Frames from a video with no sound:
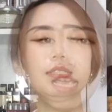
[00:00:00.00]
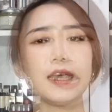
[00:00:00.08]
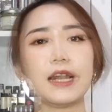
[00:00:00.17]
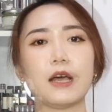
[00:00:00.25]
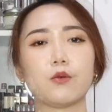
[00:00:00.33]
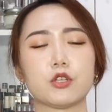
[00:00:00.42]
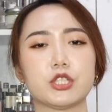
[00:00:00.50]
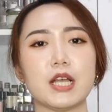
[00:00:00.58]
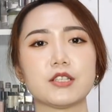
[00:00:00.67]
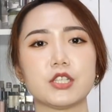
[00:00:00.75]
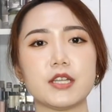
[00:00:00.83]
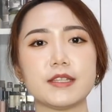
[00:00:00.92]
再来，我
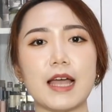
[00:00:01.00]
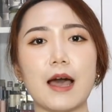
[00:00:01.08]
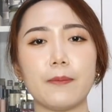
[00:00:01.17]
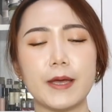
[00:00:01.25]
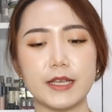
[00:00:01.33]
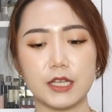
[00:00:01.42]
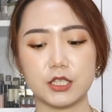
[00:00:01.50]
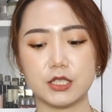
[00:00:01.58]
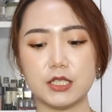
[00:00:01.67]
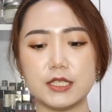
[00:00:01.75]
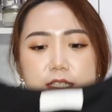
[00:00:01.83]
上身搭配的是